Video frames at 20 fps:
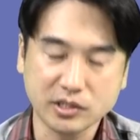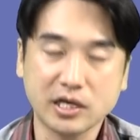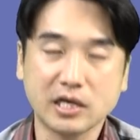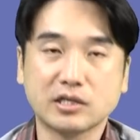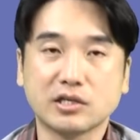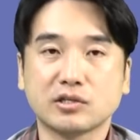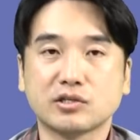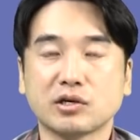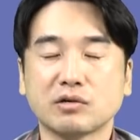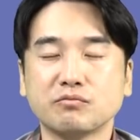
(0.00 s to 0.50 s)
이게
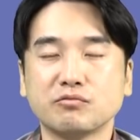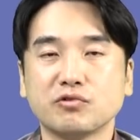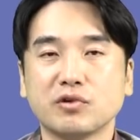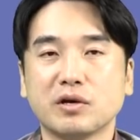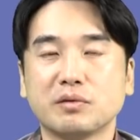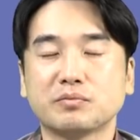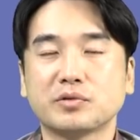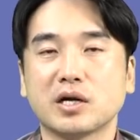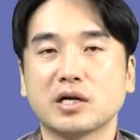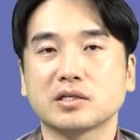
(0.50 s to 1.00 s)

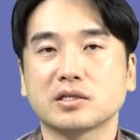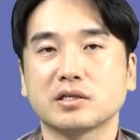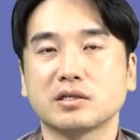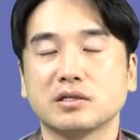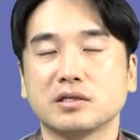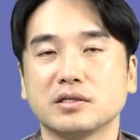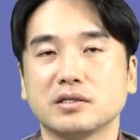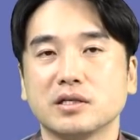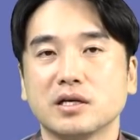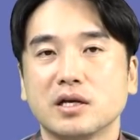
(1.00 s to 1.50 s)
정부의
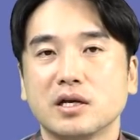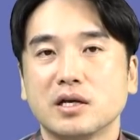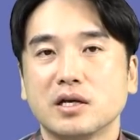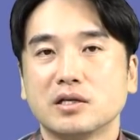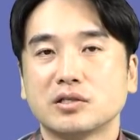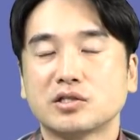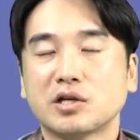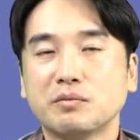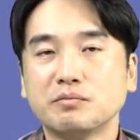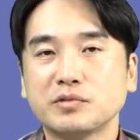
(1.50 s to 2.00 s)
입장에서는
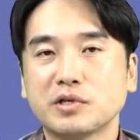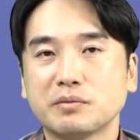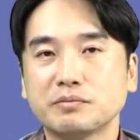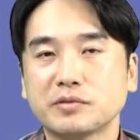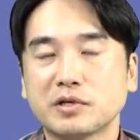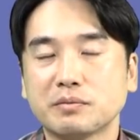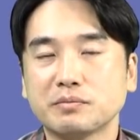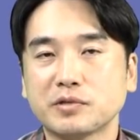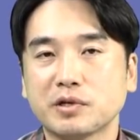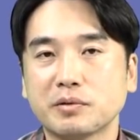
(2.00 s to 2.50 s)
점점
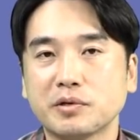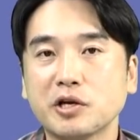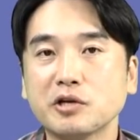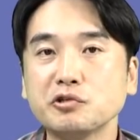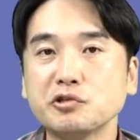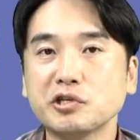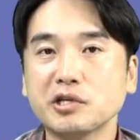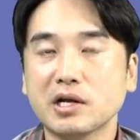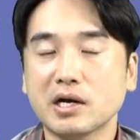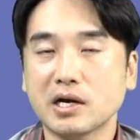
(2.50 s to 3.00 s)
점점
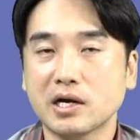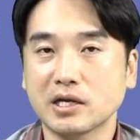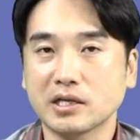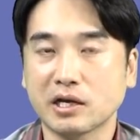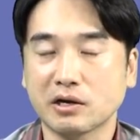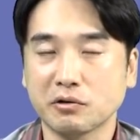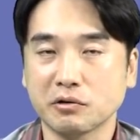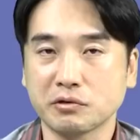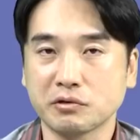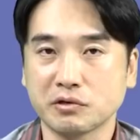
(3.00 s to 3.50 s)
현실화가
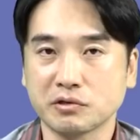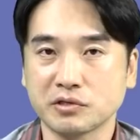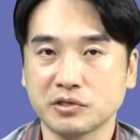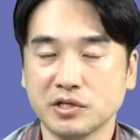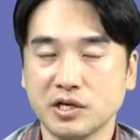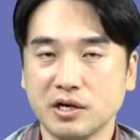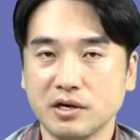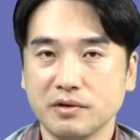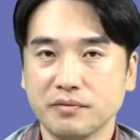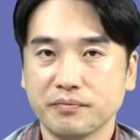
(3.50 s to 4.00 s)
되고
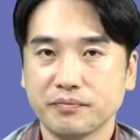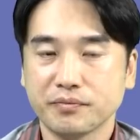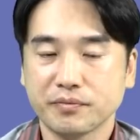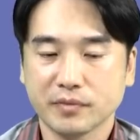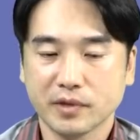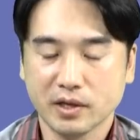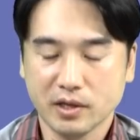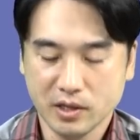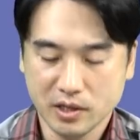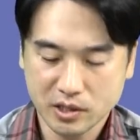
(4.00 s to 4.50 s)
있거든요
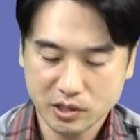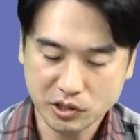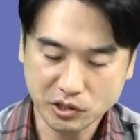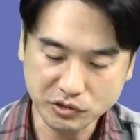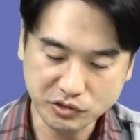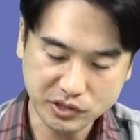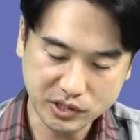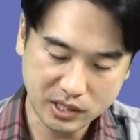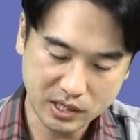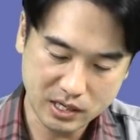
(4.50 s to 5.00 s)

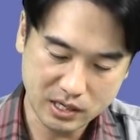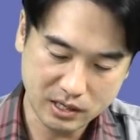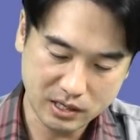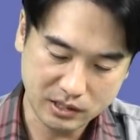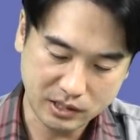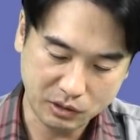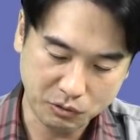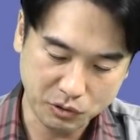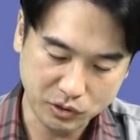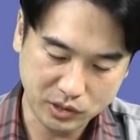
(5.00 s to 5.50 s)

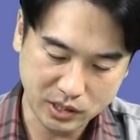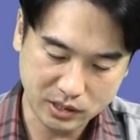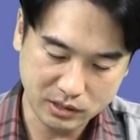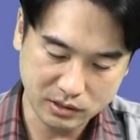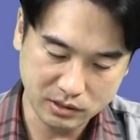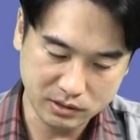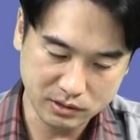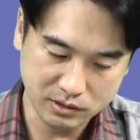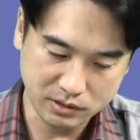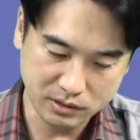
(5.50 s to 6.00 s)
현실화가 되고 있다는
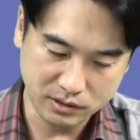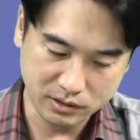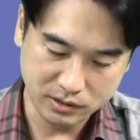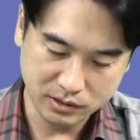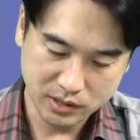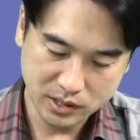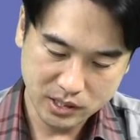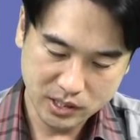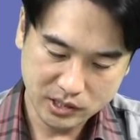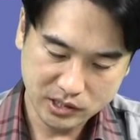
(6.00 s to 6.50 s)
거는
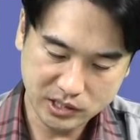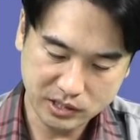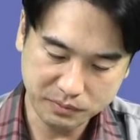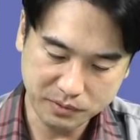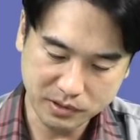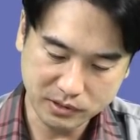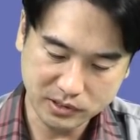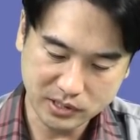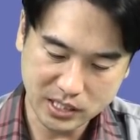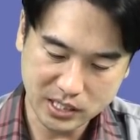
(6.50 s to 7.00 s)

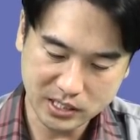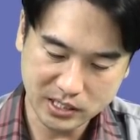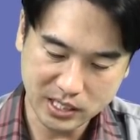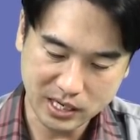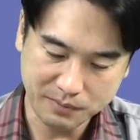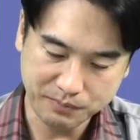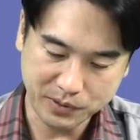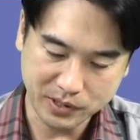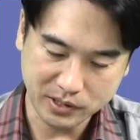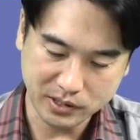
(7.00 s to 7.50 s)
10억짜리
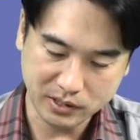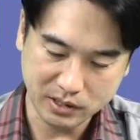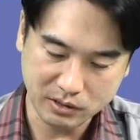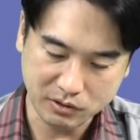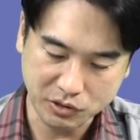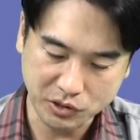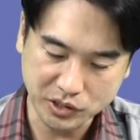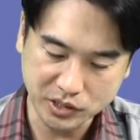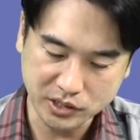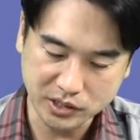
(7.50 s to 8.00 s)
아파트가
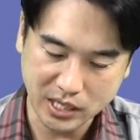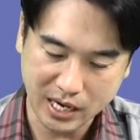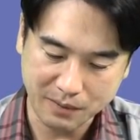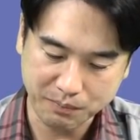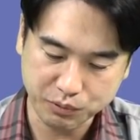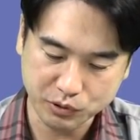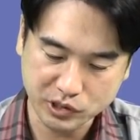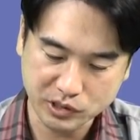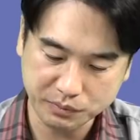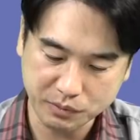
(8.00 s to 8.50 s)
거의 이제
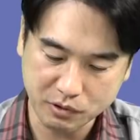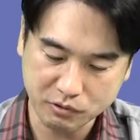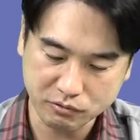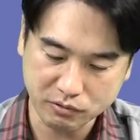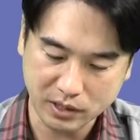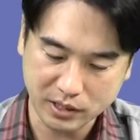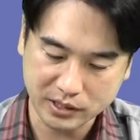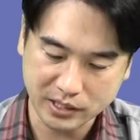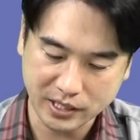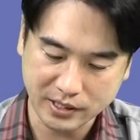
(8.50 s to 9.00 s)
앞으로 1
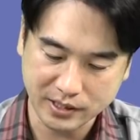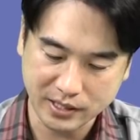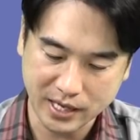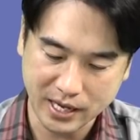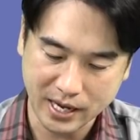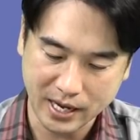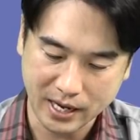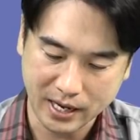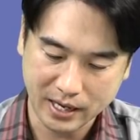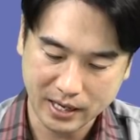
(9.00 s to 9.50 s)
0억으로갈
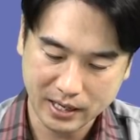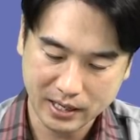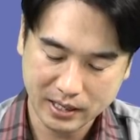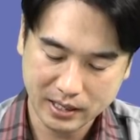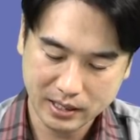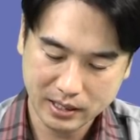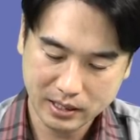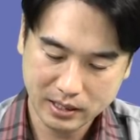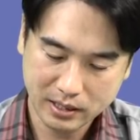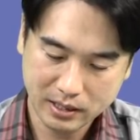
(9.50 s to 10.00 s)
텐데
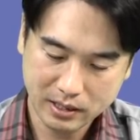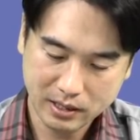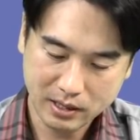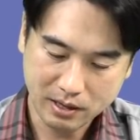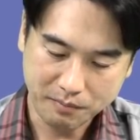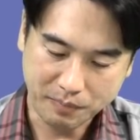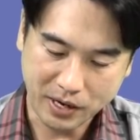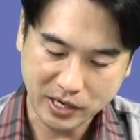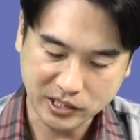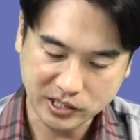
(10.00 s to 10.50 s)

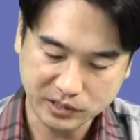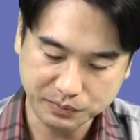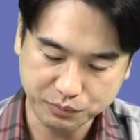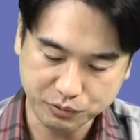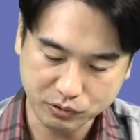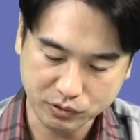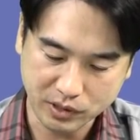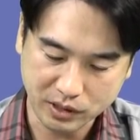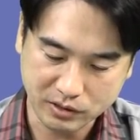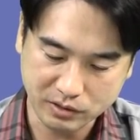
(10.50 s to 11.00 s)

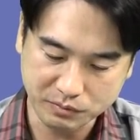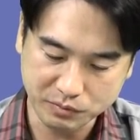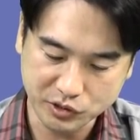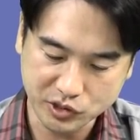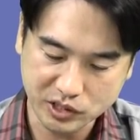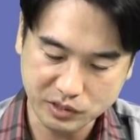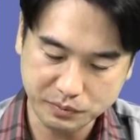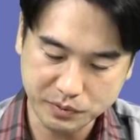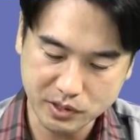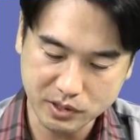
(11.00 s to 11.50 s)
120%다 그러면
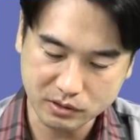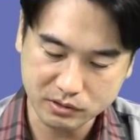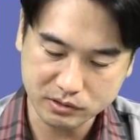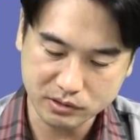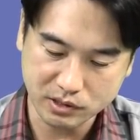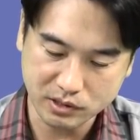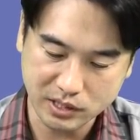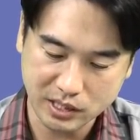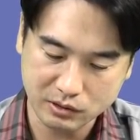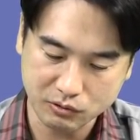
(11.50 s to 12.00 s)
12억
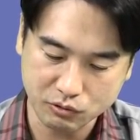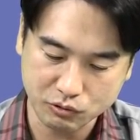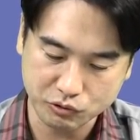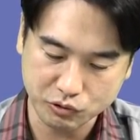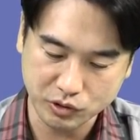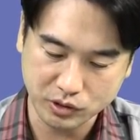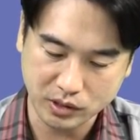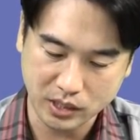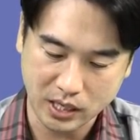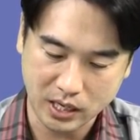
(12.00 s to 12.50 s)
선까지 놓을
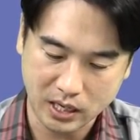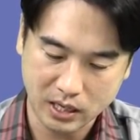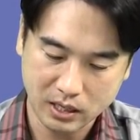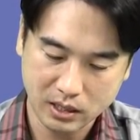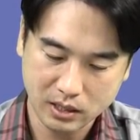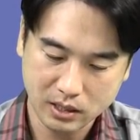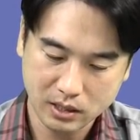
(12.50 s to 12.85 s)
수 있다